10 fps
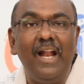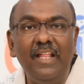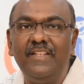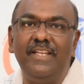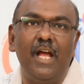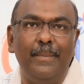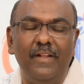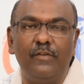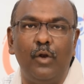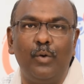அலர்ஜி
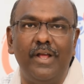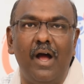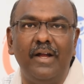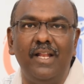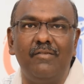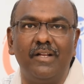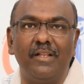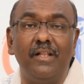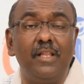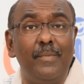அப்படின்னு சொல்லக்கூடிய ஆங்கில
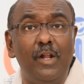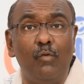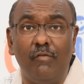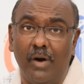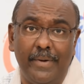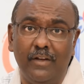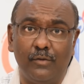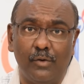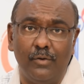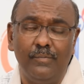வார்த்தை தான் தமிழில் ஒவ்வாமைன்னு
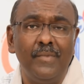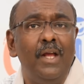சொல்கிறோம்